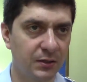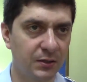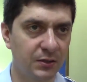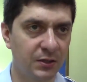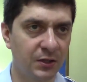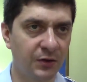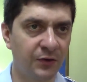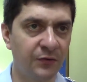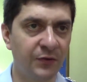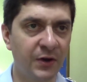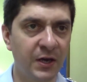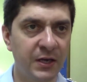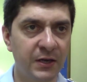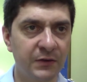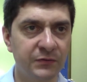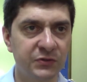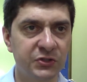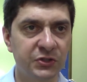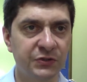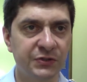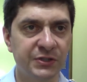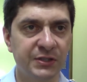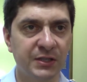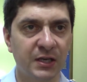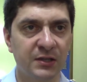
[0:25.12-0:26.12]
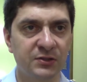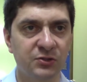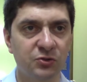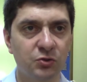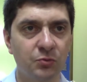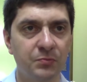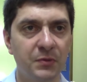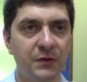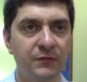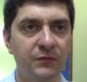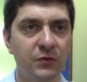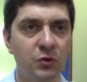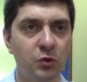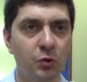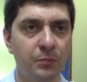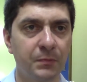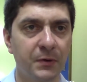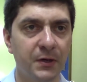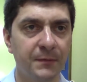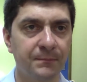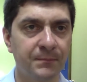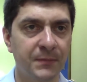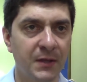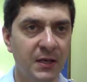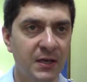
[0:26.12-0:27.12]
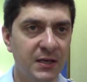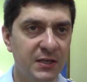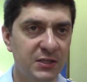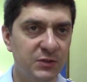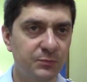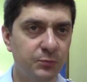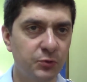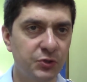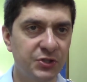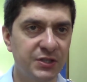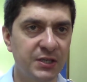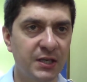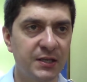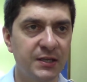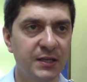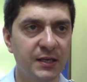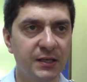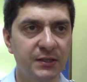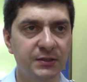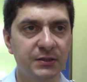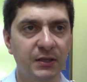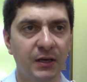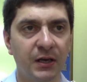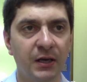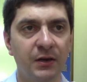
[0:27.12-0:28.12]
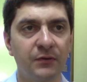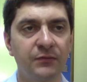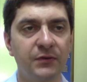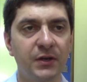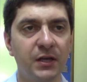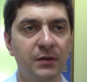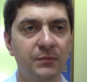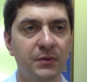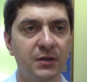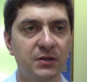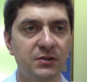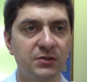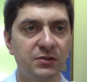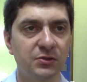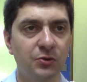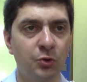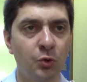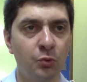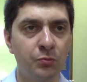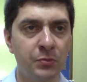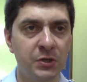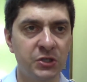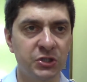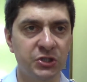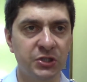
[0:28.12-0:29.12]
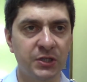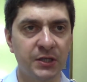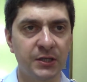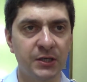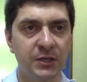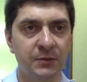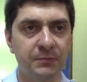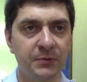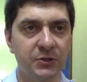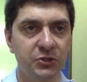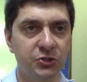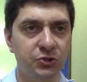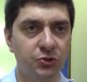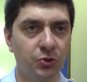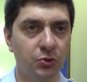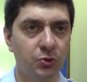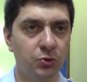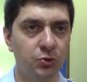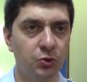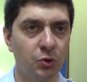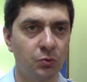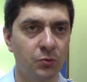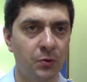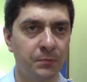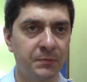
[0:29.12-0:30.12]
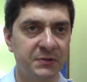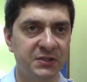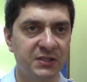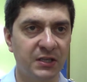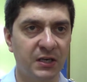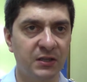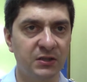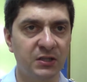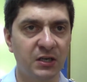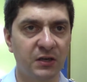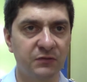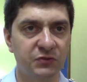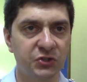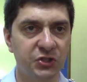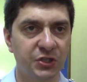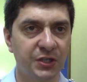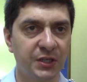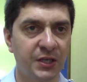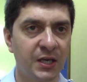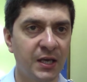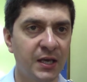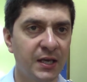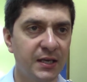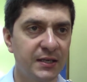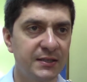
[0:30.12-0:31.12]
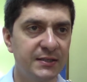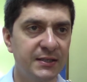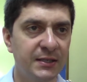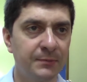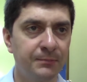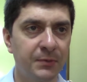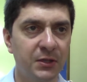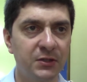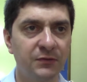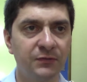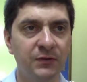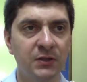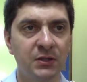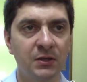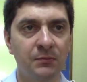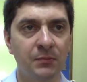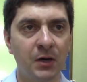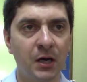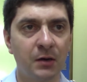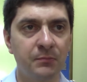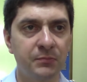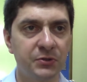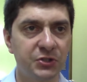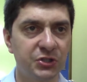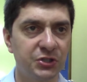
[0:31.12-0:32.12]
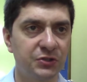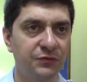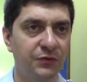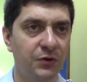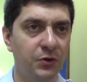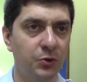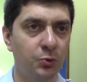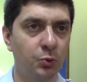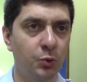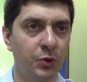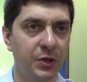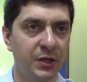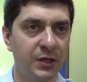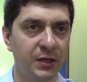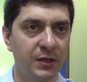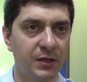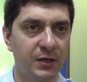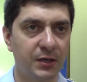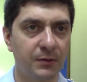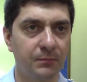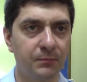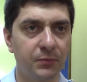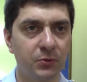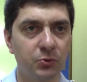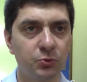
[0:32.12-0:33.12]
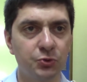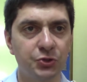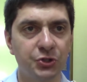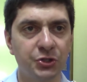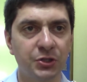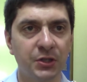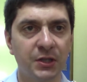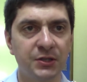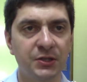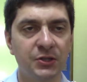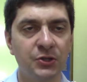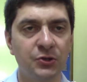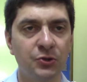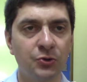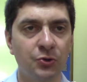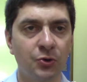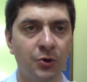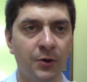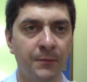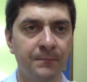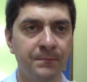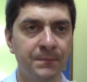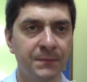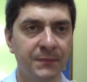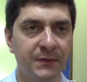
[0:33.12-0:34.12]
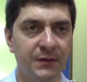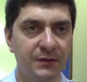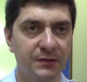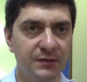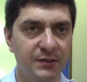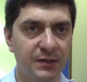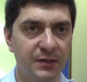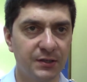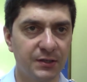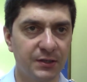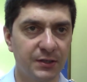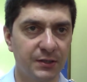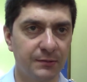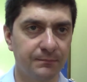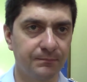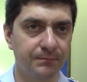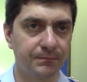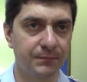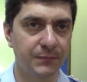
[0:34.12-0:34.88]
Договорившись о сумме выкупа, спустя некоторое время злоумышленник пришел к дому пострадавшей, где под видом обычного курьера получил от нее деньги.